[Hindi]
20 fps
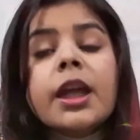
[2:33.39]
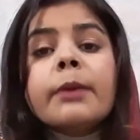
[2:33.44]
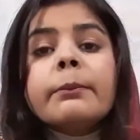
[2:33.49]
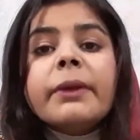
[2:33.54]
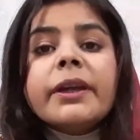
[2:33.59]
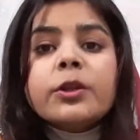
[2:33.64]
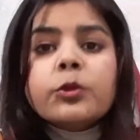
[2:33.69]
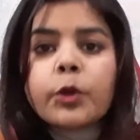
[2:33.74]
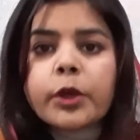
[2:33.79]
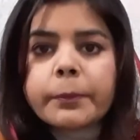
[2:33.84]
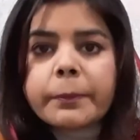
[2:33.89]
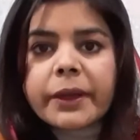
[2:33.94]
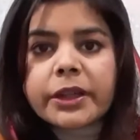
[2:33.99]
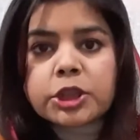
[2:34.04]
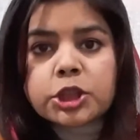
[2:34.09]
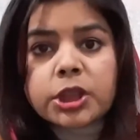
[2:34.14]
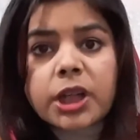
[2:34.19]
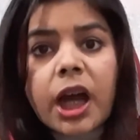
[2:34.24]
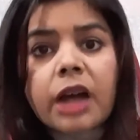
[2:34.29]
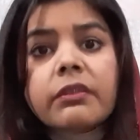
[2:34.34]
भाई कोई
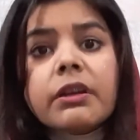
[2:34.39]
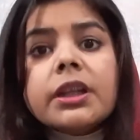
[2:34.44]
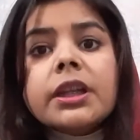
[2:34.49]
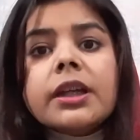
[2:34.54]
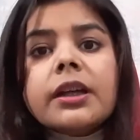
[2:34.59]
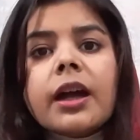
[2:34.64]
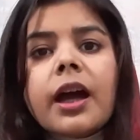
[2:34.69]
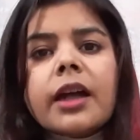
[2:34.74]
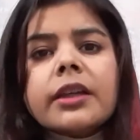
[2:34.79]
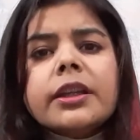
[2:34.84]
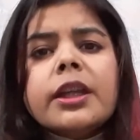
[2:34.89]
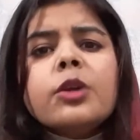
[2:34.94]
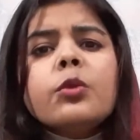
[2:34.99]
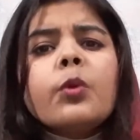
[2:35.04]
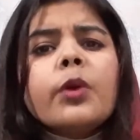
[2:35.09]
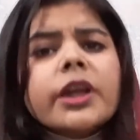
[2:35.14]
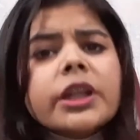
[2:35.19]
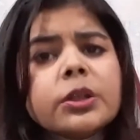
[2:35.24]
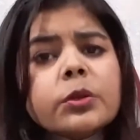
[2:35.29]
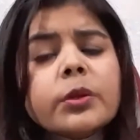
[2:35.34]
पछतावा दिखाते
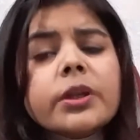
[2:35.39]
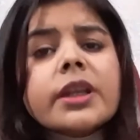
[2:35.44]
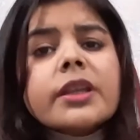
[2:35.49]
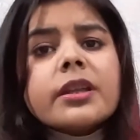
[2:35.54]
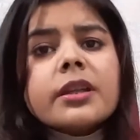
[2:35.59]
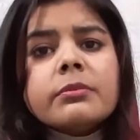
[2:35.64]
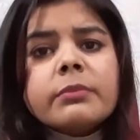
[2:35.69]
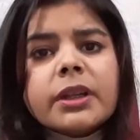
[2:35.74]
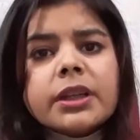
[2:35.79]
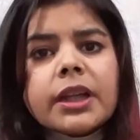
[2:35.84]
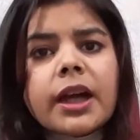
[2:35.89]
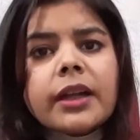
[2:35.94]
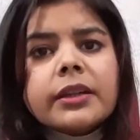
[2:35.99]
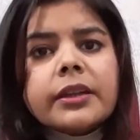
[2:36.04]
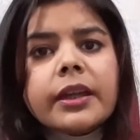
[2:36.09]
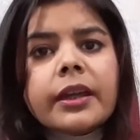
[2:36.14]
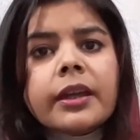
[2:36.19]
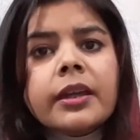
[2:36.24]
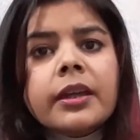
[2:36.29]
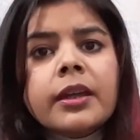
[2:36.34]
कोई तो रीज़न
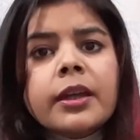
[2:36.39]
बताते